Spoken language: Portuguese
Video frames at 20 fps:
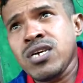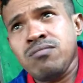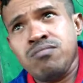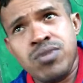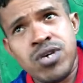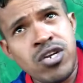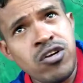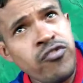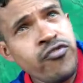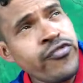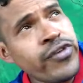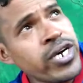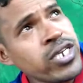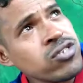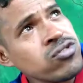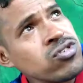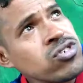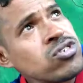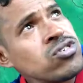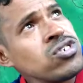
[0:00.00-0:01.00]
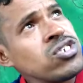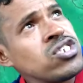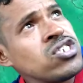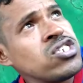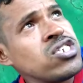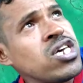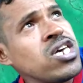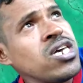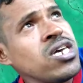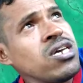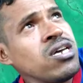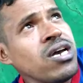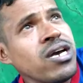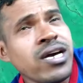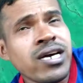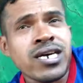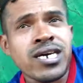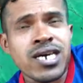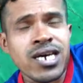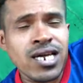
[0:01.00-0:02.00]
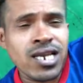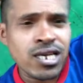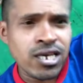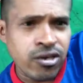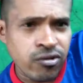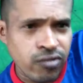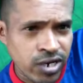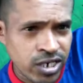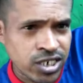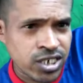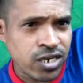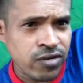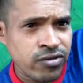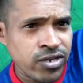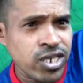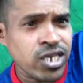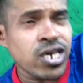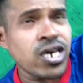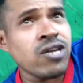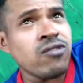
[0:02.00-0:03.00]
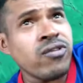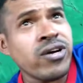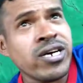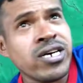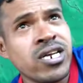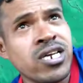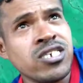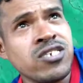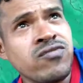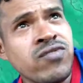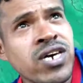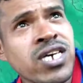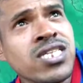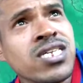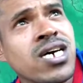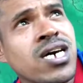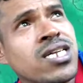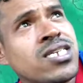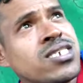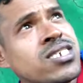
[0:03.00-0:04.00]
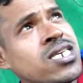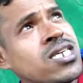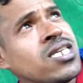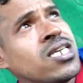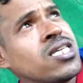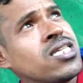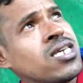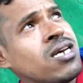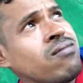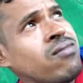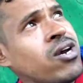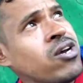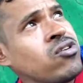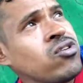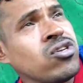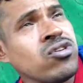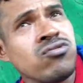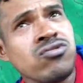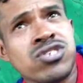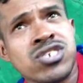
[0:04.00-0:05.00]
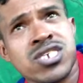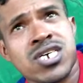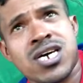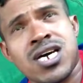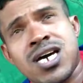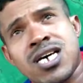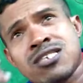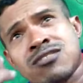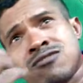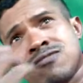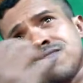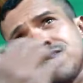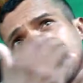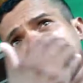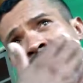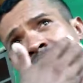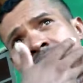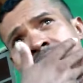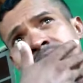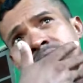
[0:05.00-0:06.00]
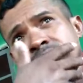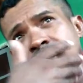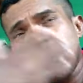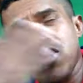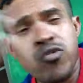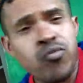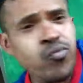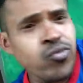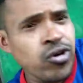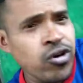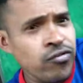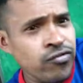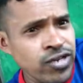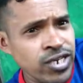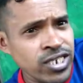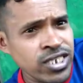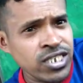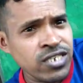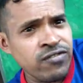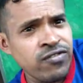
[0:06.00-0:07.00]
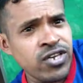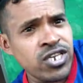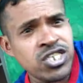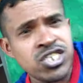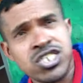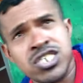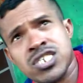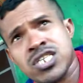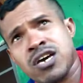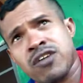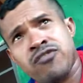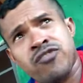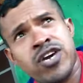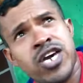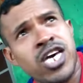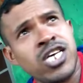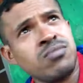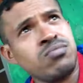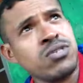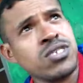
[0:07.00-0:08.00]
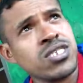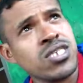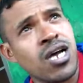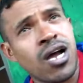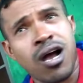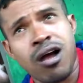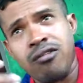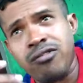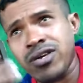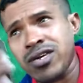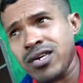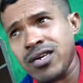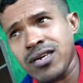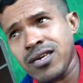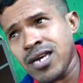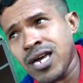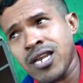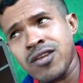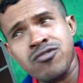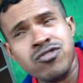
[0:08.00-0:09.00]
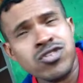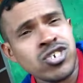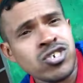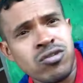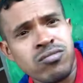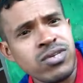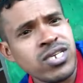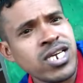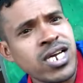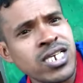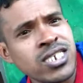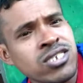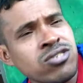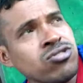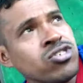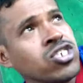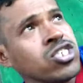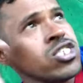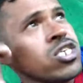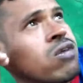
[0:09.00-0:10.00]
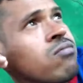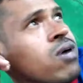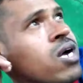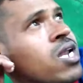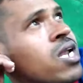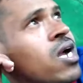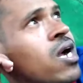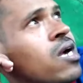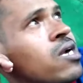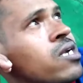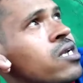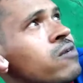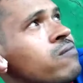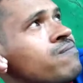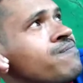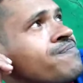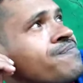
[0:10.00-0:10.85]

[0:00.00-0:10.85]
pelo fato de eu dizer aquela que eu achava que era uma grande verdade, sendo que na maioria dos casos era o povo que se vendia na VESP e tal, e eles não tinham obrigação de trabalhar, né?